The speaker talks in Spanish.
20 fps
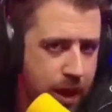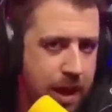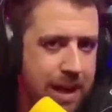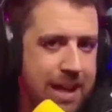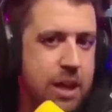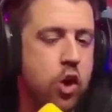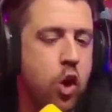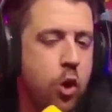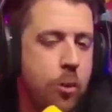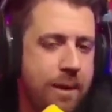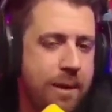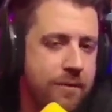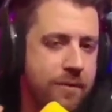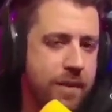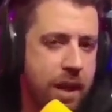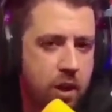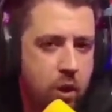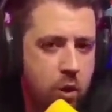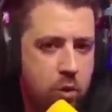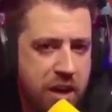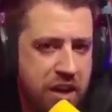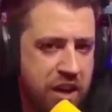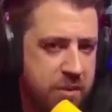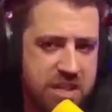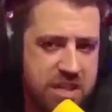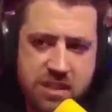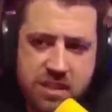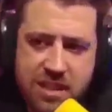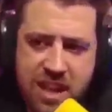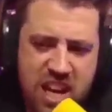y luego venderlo a una
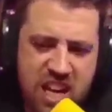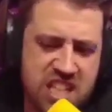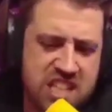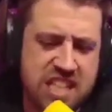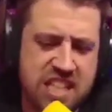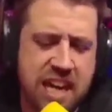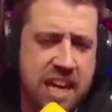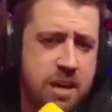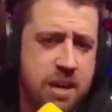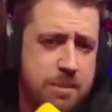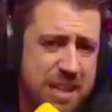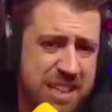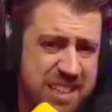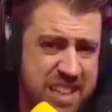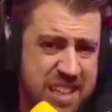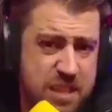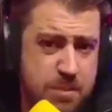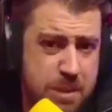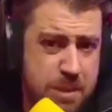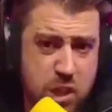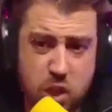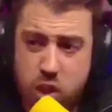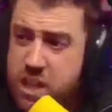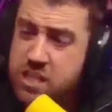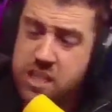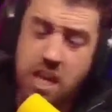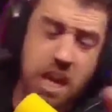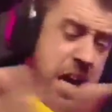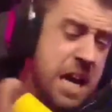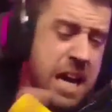revista y sacarme 3 millones
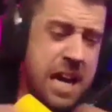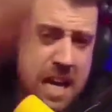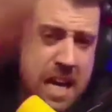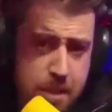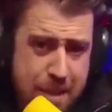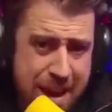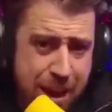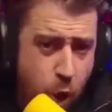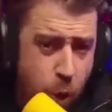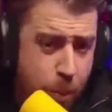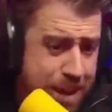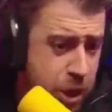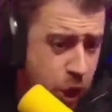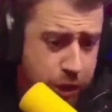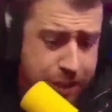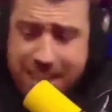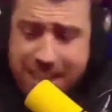y me jubilo, tío, lo